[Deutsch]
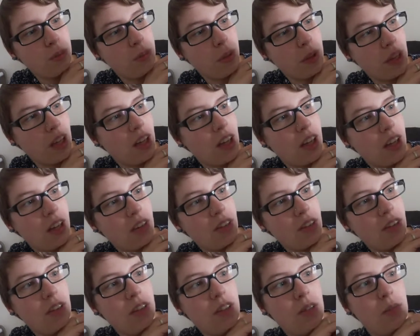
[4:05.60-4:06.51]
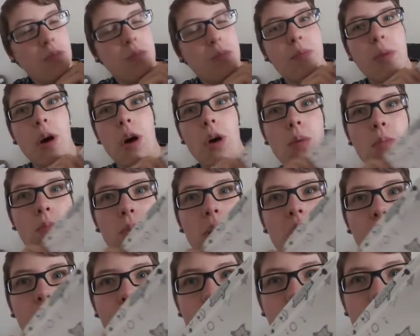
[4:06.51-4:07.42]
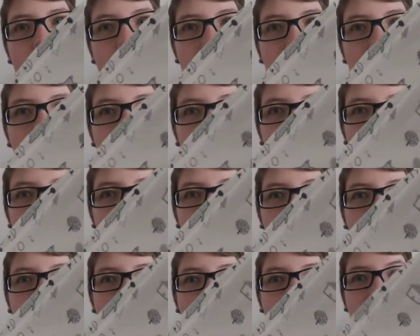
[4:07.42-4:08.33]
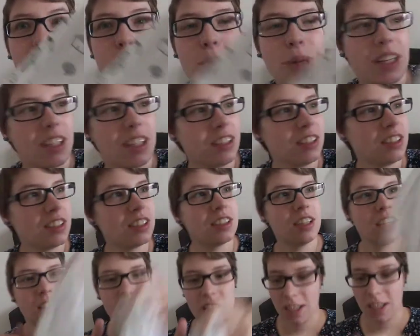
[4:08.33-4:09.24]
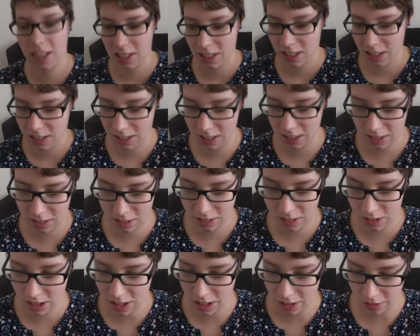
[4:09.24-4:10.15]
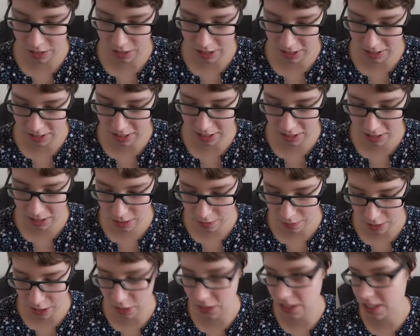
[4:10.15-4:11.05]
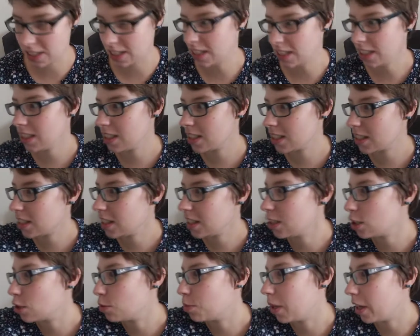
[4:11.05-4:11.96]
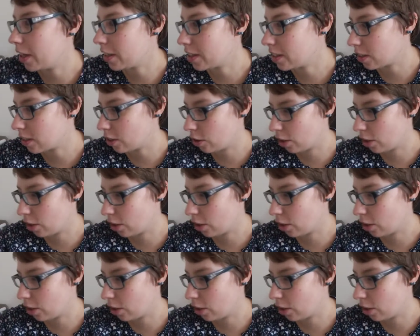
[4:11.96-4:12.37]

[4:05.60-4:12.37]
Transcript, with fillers: Bären, Baumhaus, wie auch immer, Print. In, ja, wie gesagt, 62. sie passt